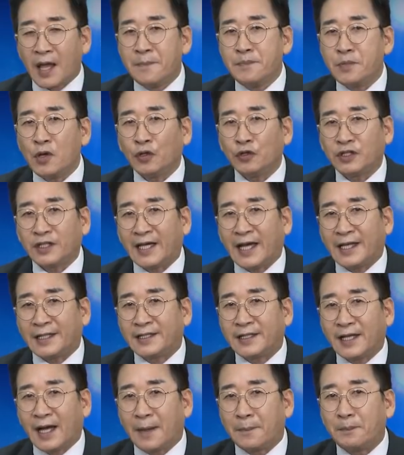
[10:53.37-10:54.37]
앰비언트
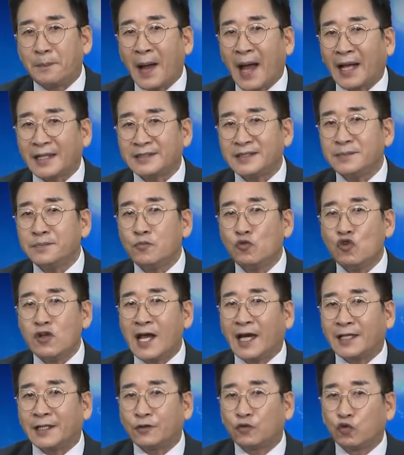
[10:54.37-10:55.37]
라이트가 빠진
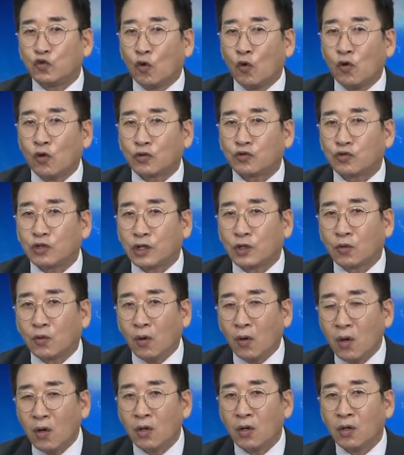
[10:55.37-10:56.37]
물량이 들어온 것도
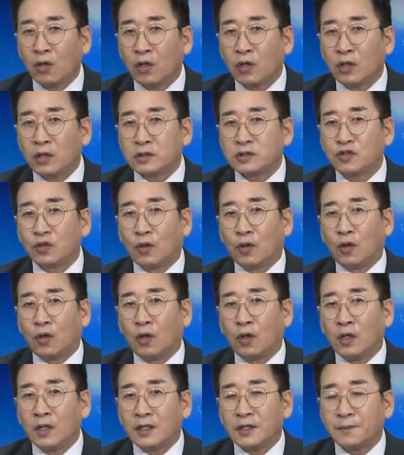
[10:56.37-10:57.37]
있고
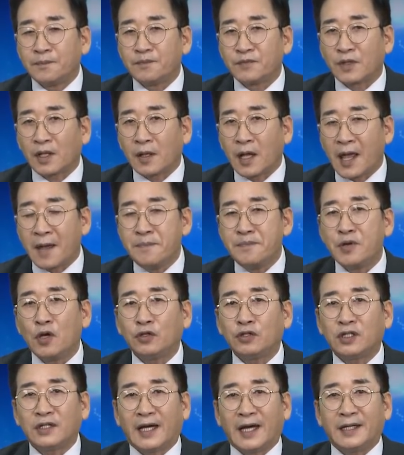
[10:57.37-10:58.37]
저 음,
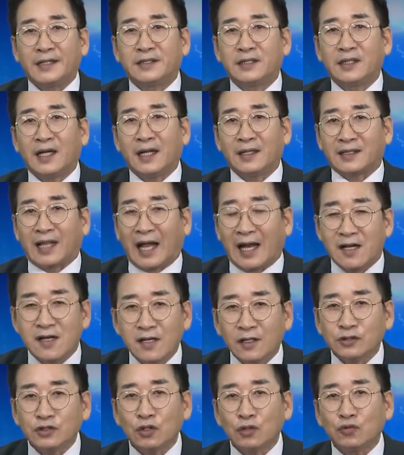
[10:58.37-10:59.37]
앰비언트 라이트가
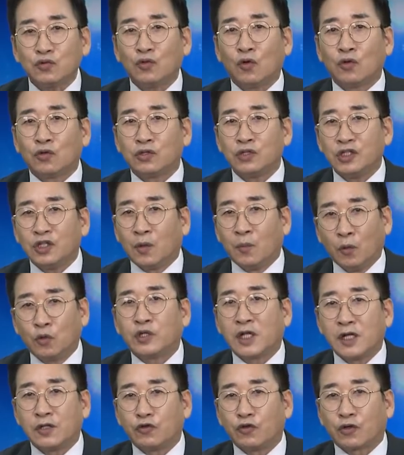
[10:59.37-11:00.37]
달려서 들어온 이런
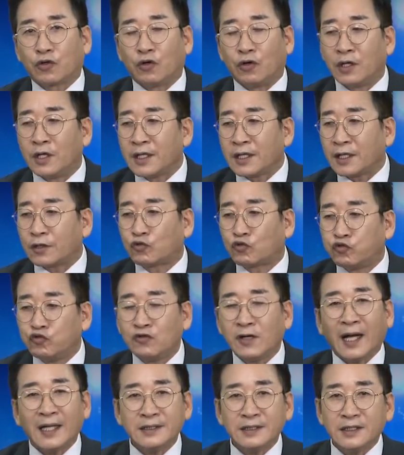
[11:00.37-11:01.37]
모델도 있고 그러니까 두
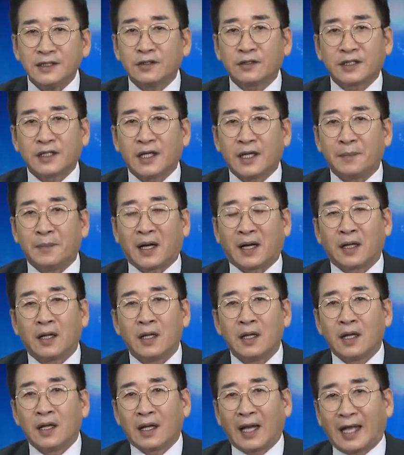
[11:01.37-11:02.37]
가지 이렇게 막
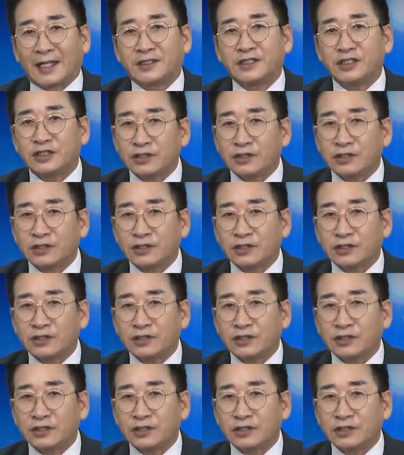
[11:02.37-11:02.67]
같이